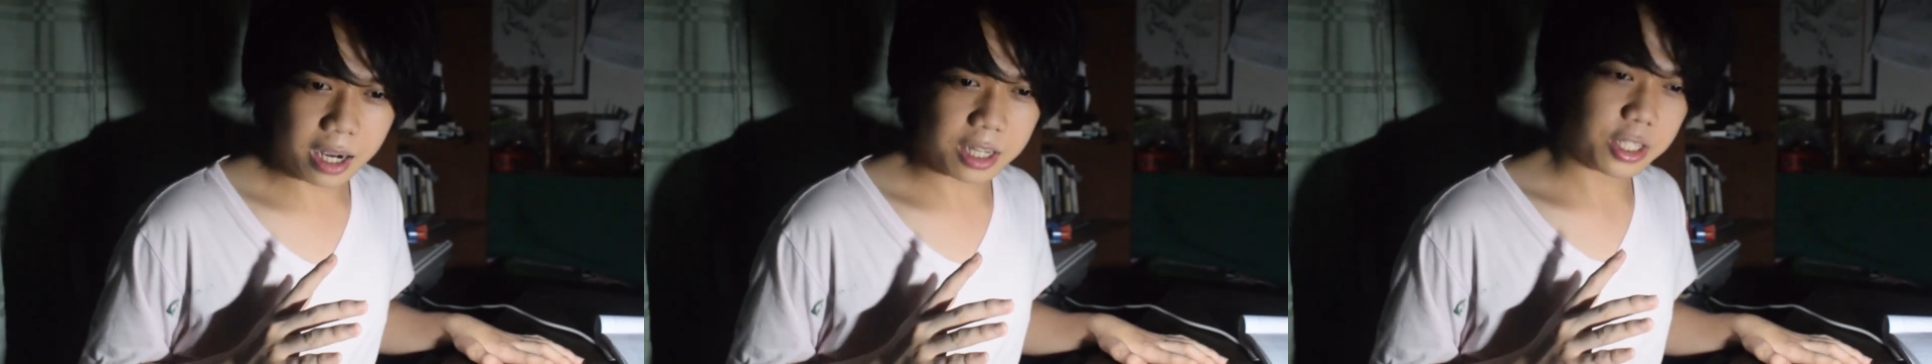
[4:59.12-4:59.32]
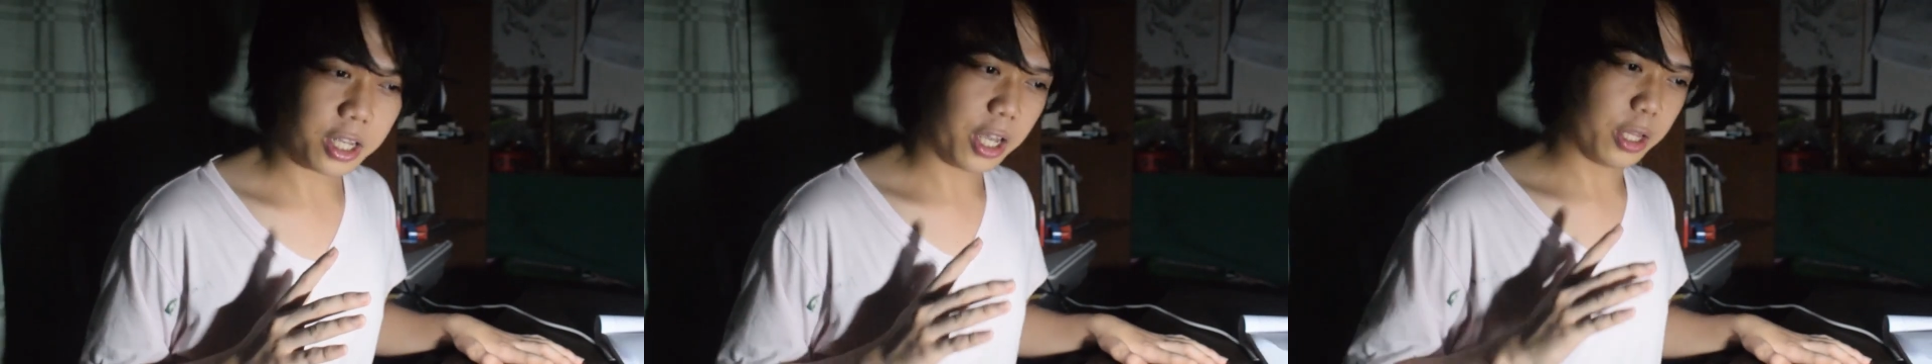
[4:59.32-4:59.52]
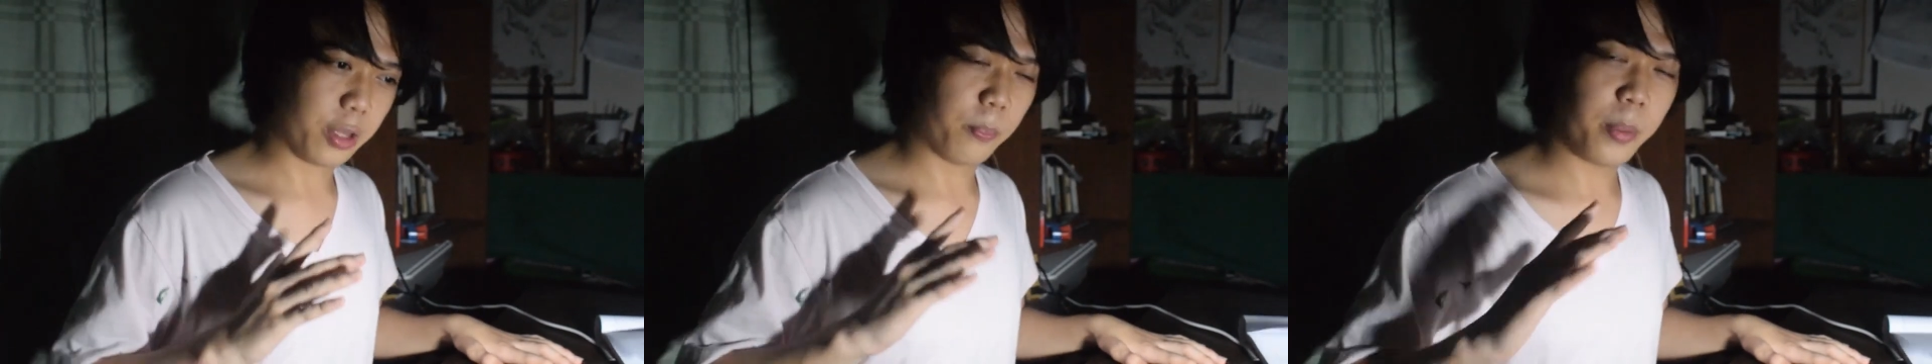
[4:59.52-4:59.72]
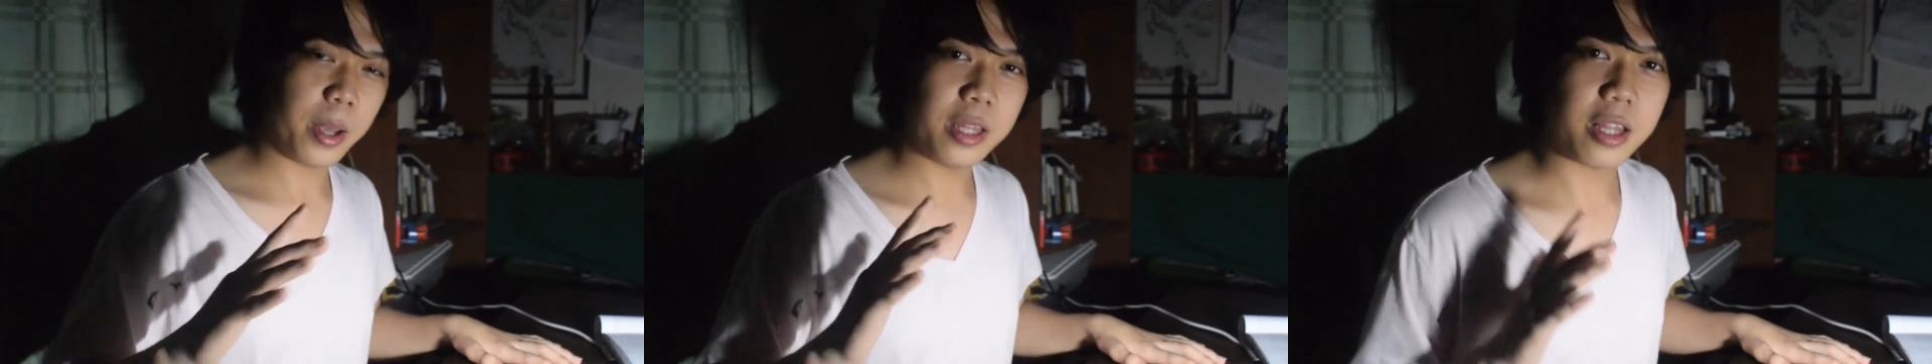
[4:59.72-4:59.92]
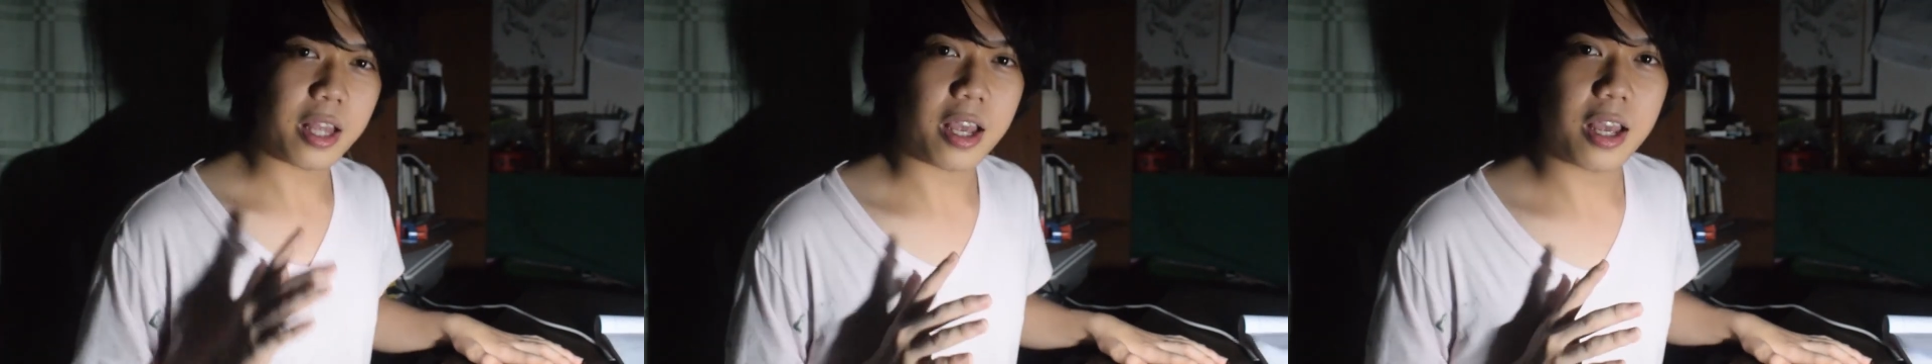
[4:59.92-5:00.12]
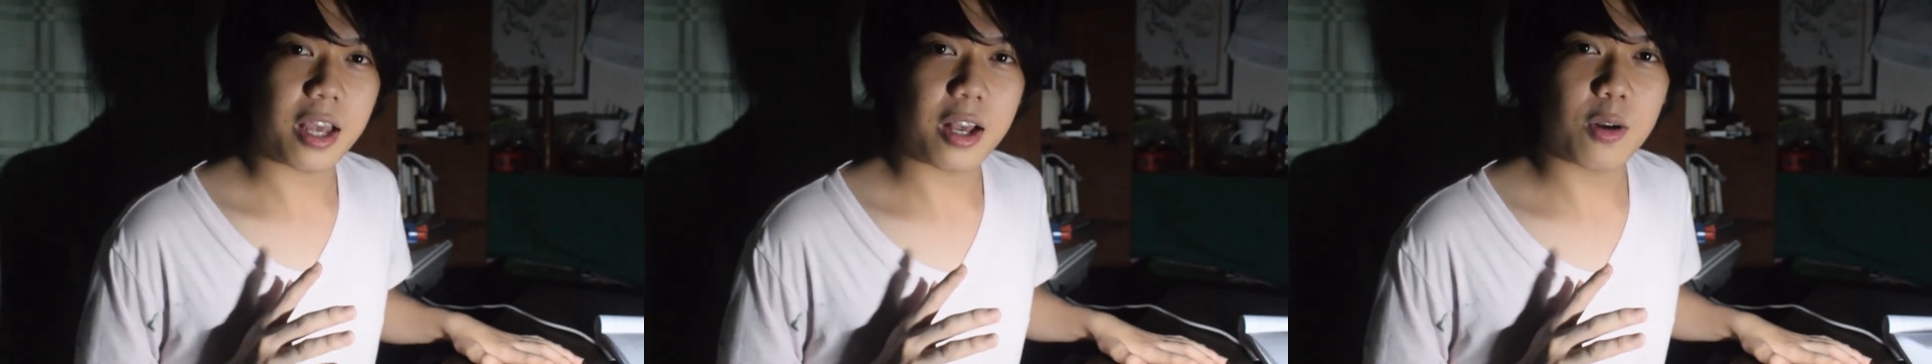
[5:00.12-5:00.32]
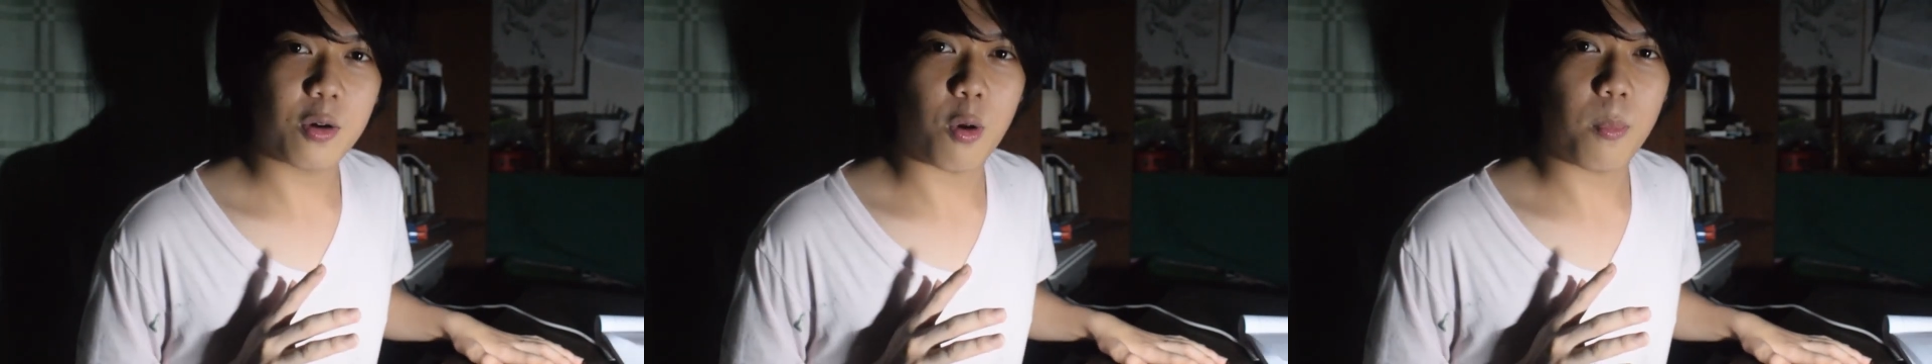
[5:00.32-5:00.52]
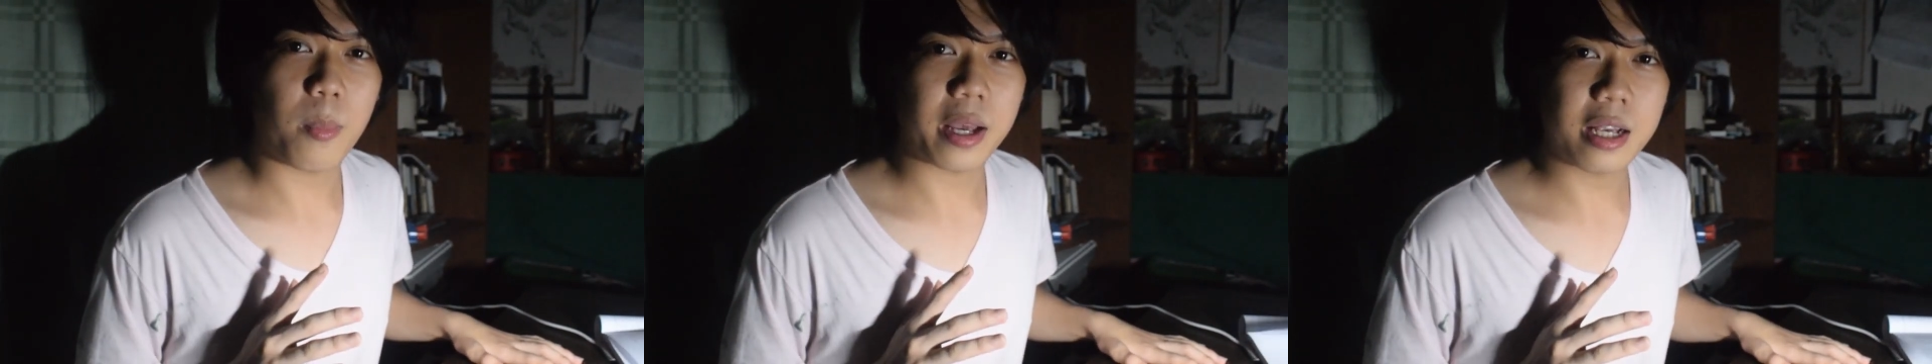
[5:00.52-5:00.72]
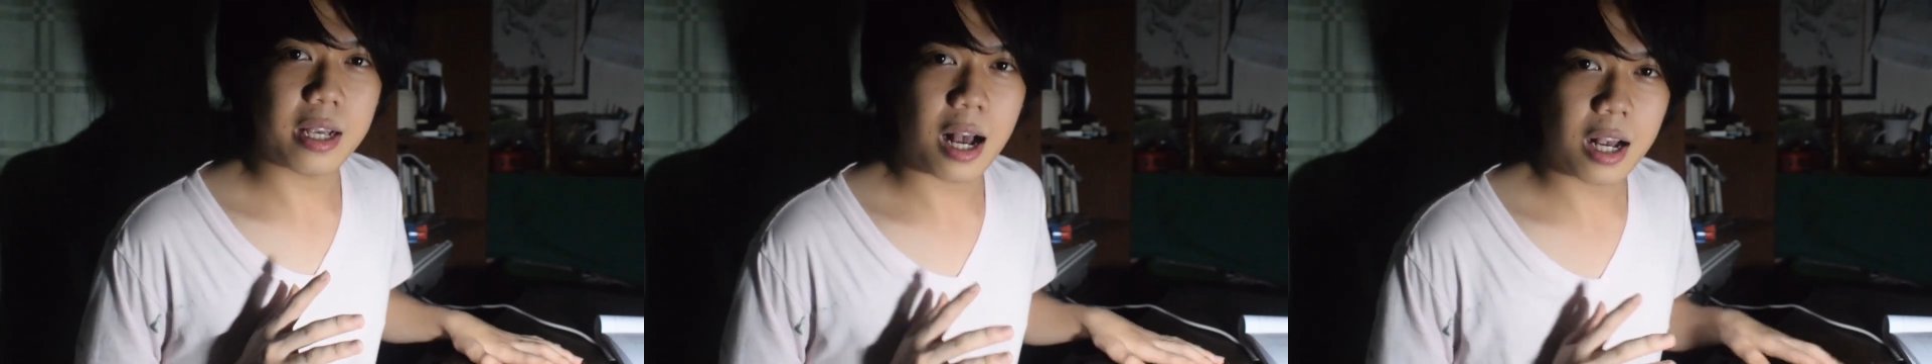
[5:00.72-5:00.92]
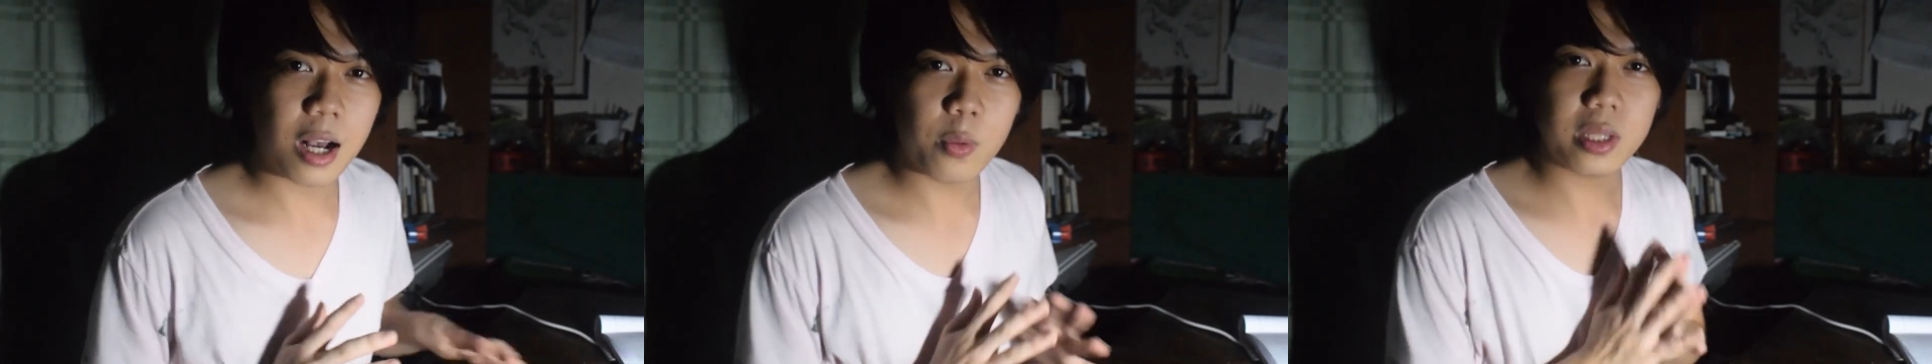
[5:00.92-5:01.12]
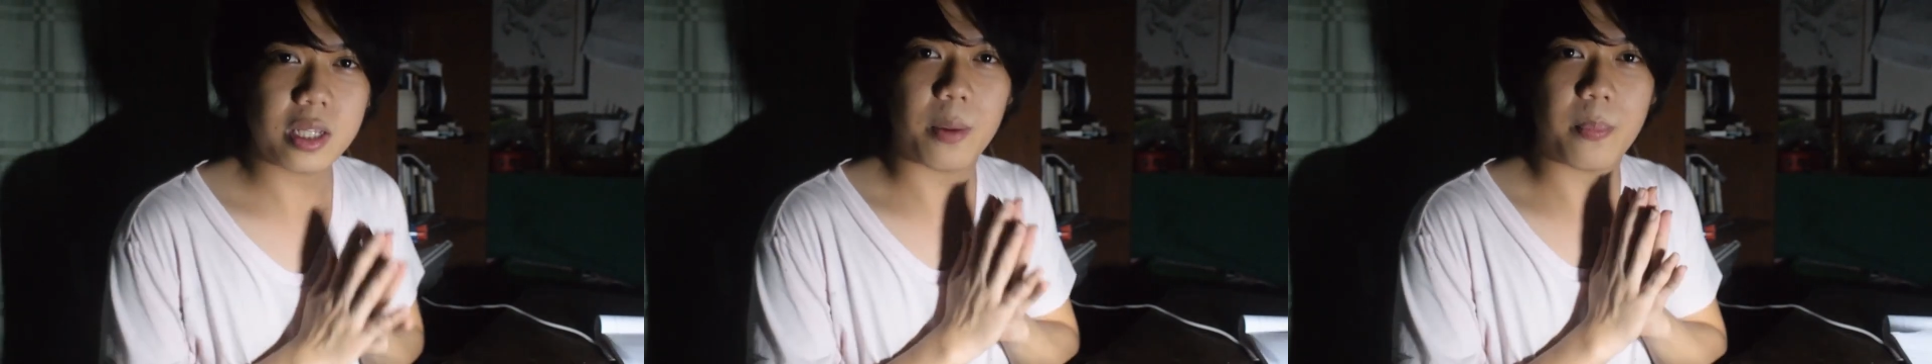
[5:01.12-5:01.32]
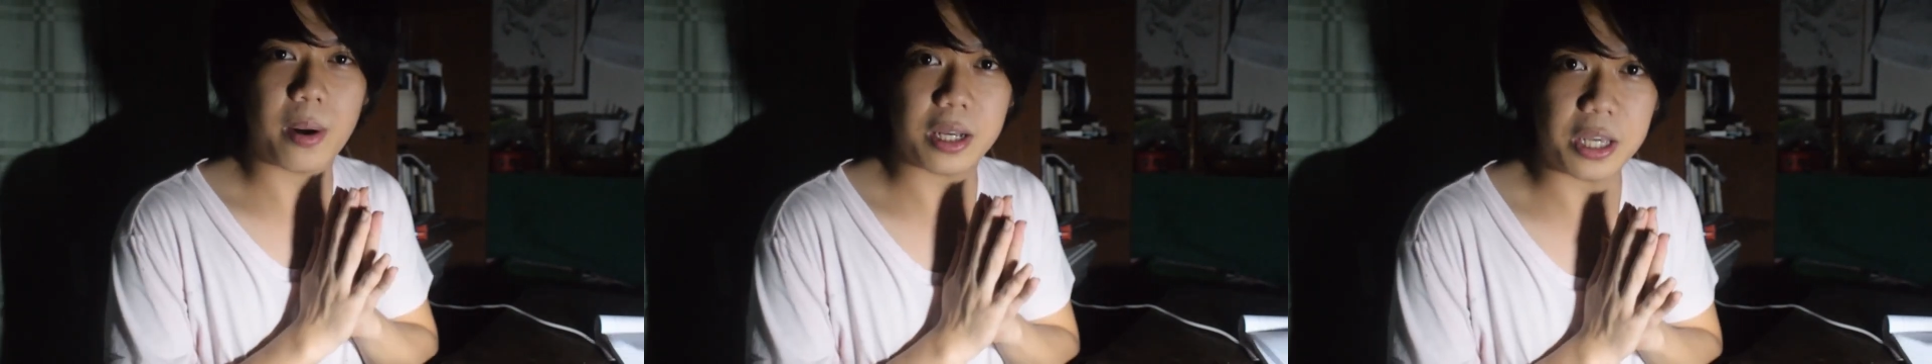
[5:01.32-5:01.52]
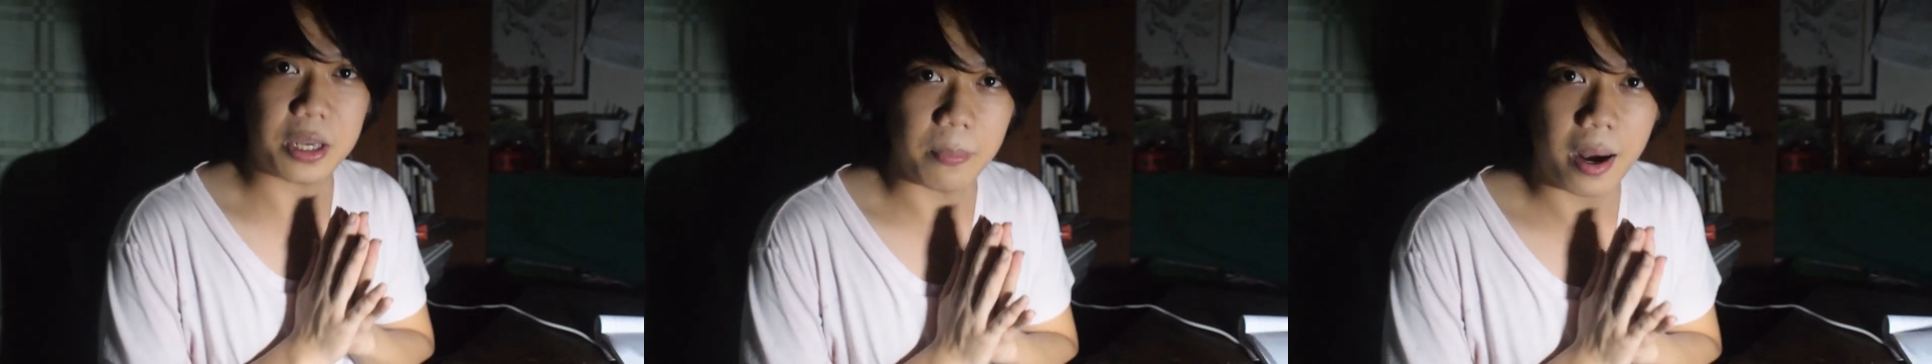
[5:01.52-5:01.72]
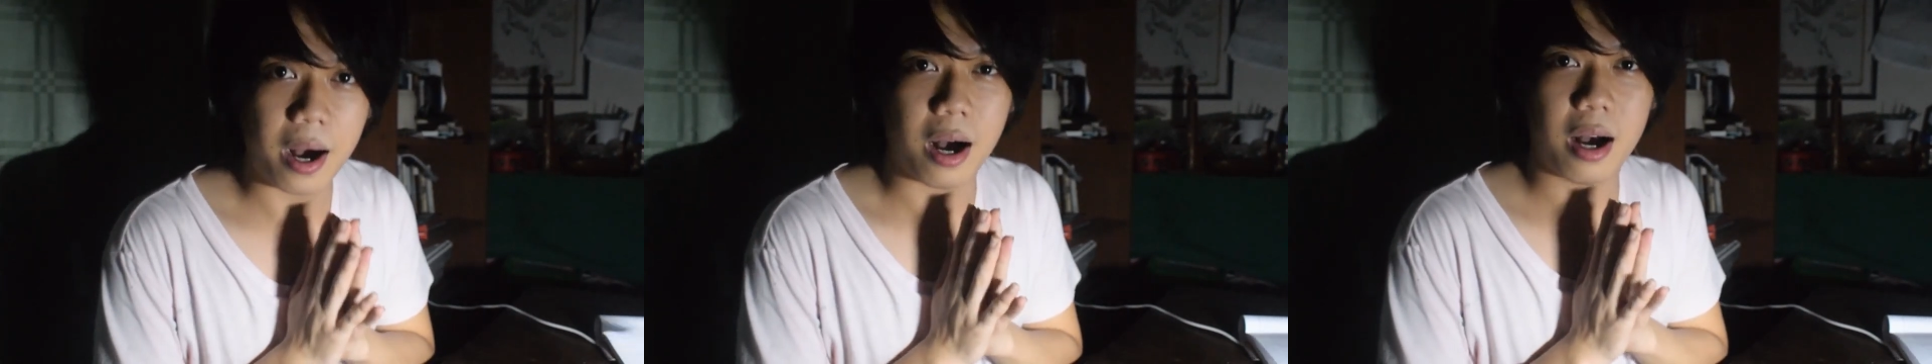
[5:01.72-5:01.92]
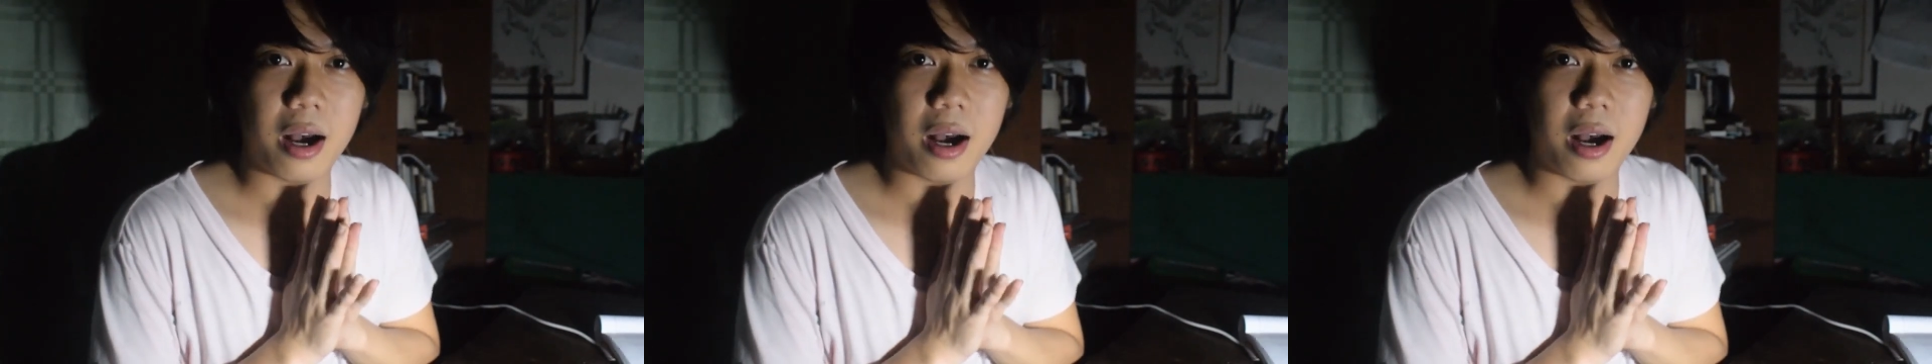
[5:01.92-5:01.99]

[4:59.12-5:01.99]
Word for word: kasi depende kung may gagawin ka pang iba.